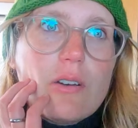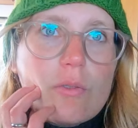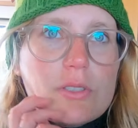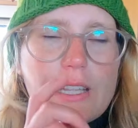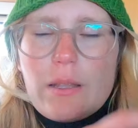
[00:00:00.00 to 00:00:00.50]

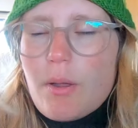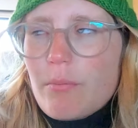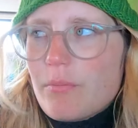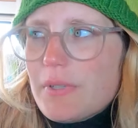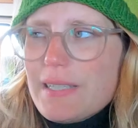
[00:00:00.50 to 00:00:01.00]
Und dann aber
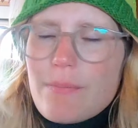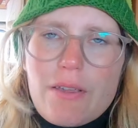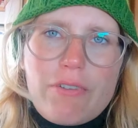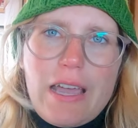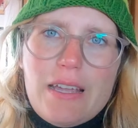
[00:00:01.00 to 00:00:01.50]
ein bisschen
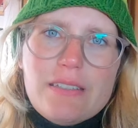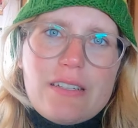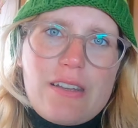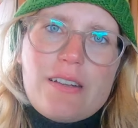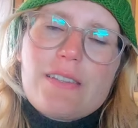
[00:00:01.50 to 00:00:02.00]
mehr
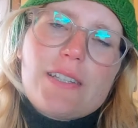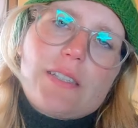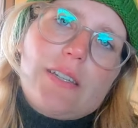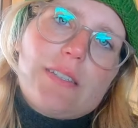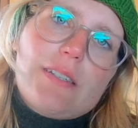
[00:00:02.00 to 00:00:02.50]
vereinzelt als
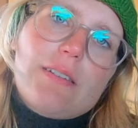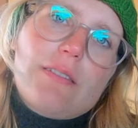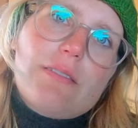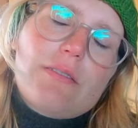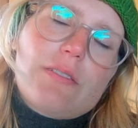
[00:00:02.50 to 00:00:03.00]
jetzt
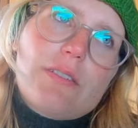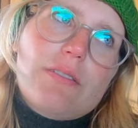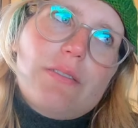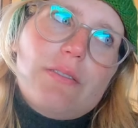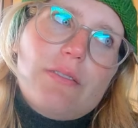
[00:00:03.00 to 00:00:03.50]
gestern.
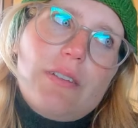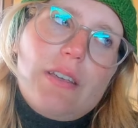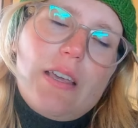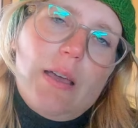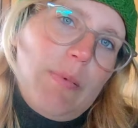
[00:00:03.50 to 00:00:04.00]

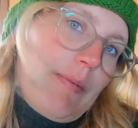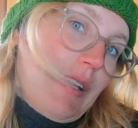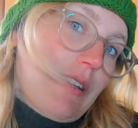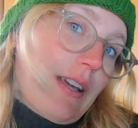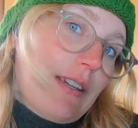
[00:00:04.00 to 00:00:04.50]
Aber
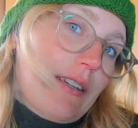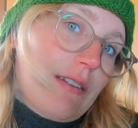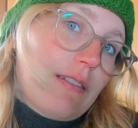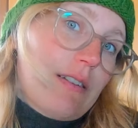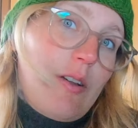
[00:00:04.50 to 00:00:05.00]
man kann
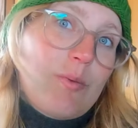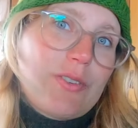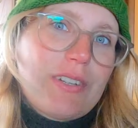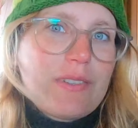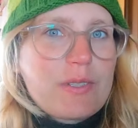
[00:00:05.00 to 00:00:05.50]
reingehen, glaube
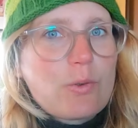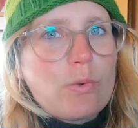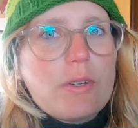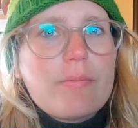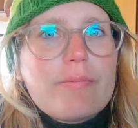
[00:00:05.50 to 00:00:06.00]
ich. Und das ist
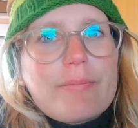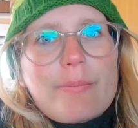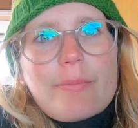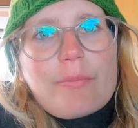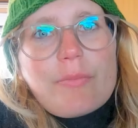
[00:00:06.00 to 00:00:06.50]
cool.
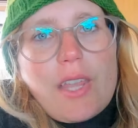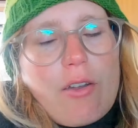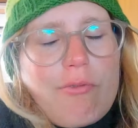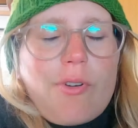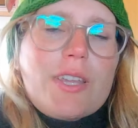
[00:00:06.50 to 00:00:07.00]

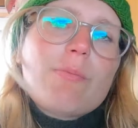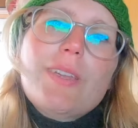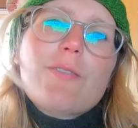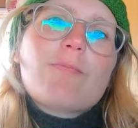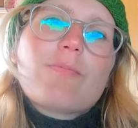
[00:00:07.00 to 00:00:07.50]
Darauf freue ich
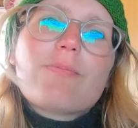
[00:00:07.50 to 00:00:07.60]
mich.